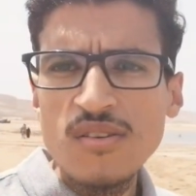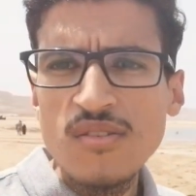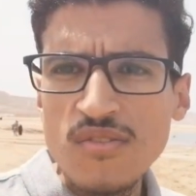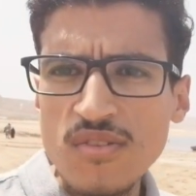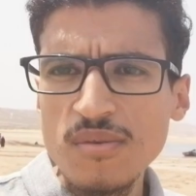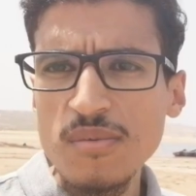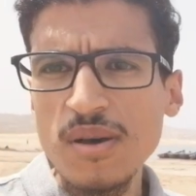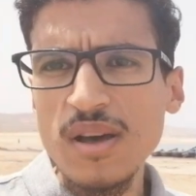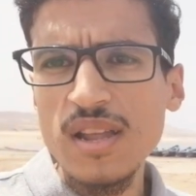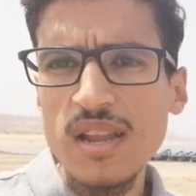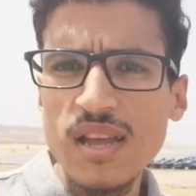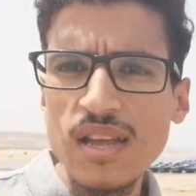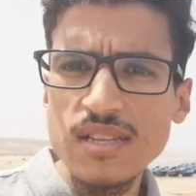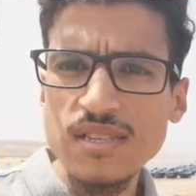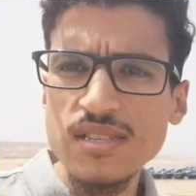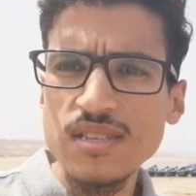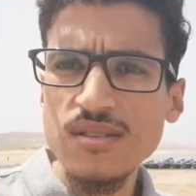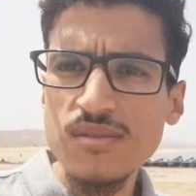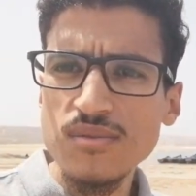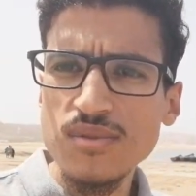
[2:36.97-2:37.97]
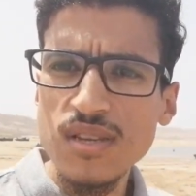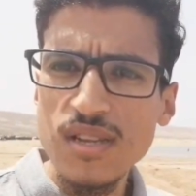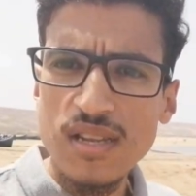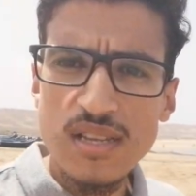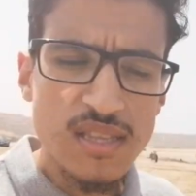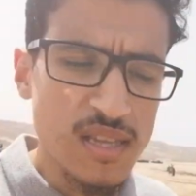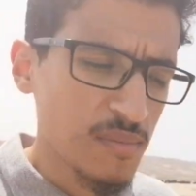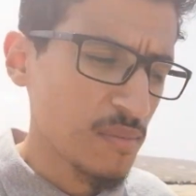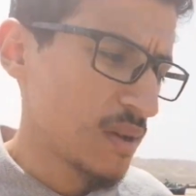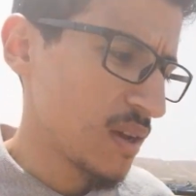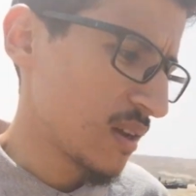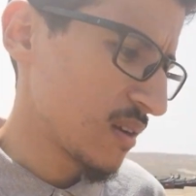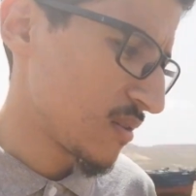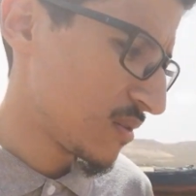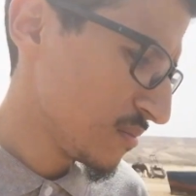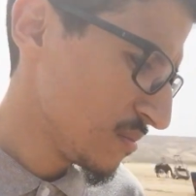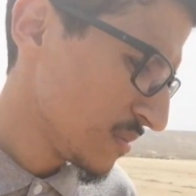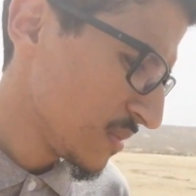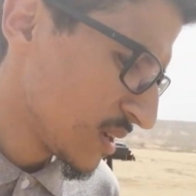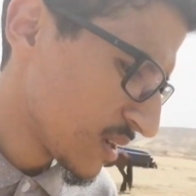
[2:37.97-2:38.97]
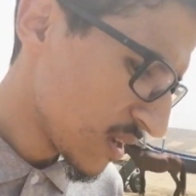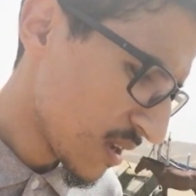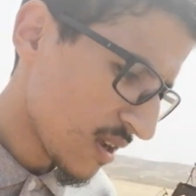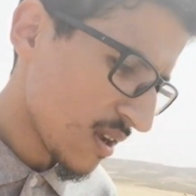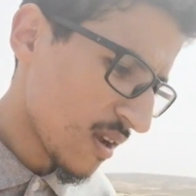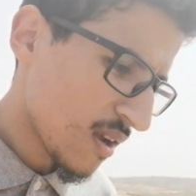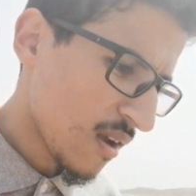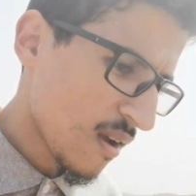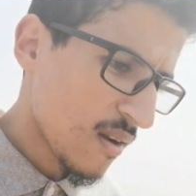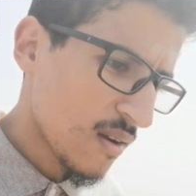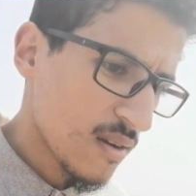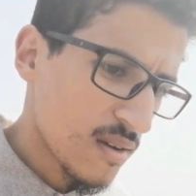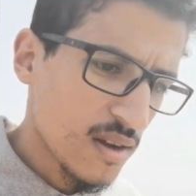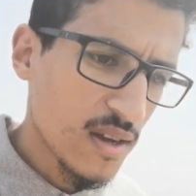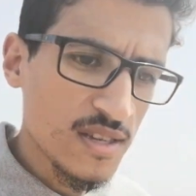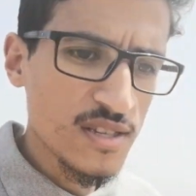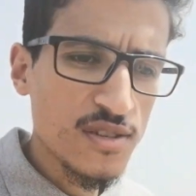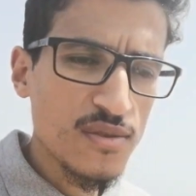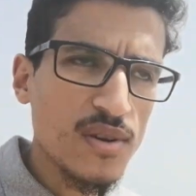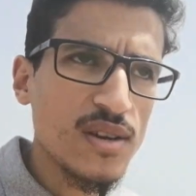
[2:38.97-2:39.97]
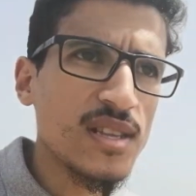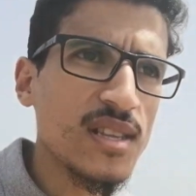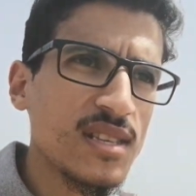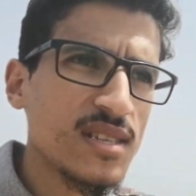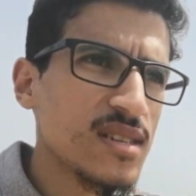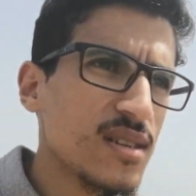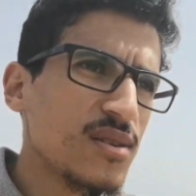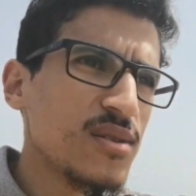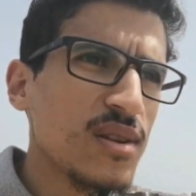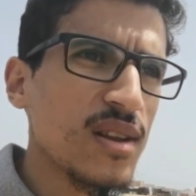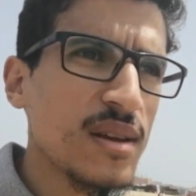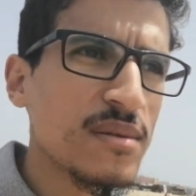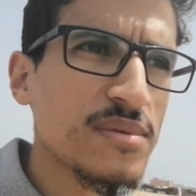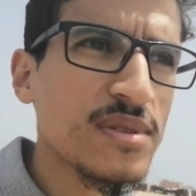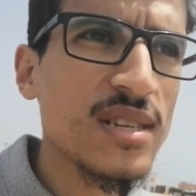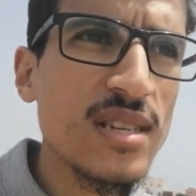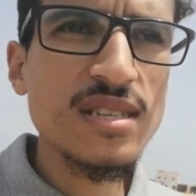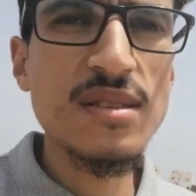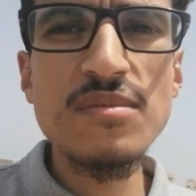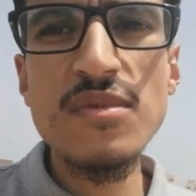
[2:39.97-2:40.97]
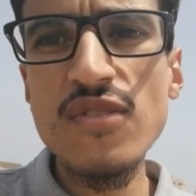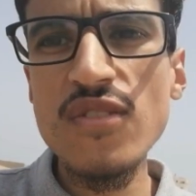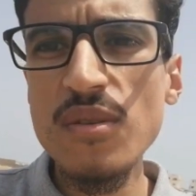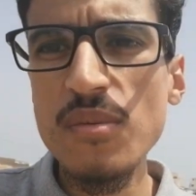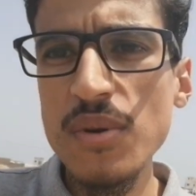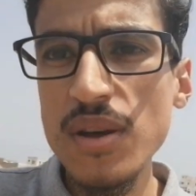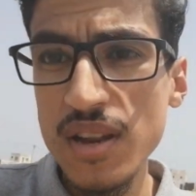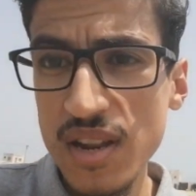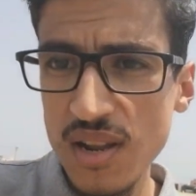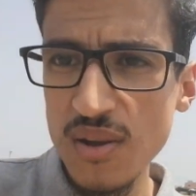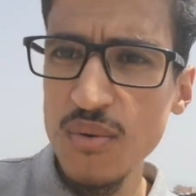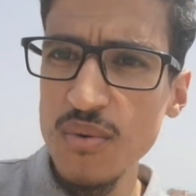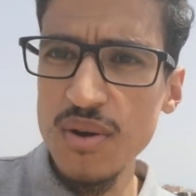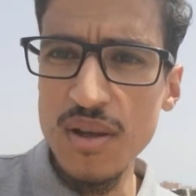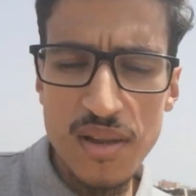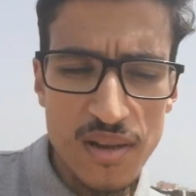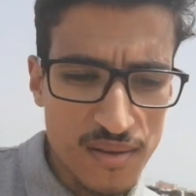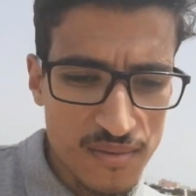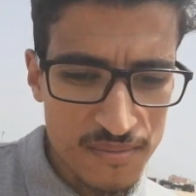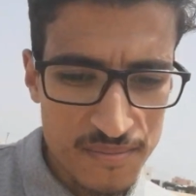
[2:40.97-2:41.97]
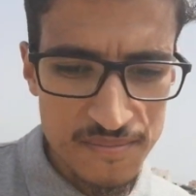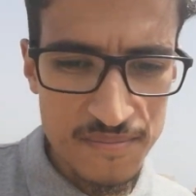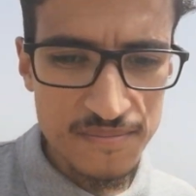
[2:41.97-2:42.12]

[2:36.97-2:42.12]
في البحر غاديين وتنهضر معاكم كاين شي واحد اللي تيكون لابس رسمي في البحر راه هو انا